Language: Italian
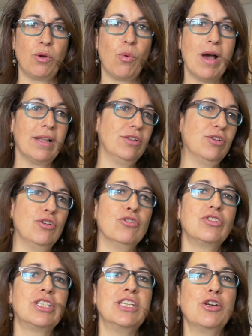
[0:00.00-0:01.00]
Quando
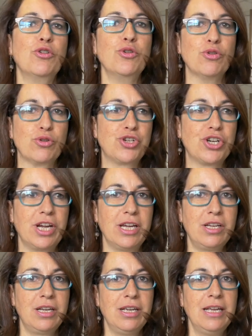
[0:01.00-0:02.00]
non si
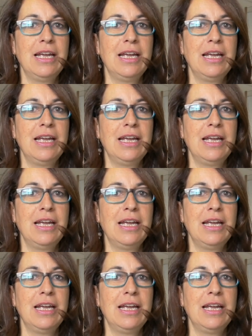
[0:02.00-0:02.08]
conosce,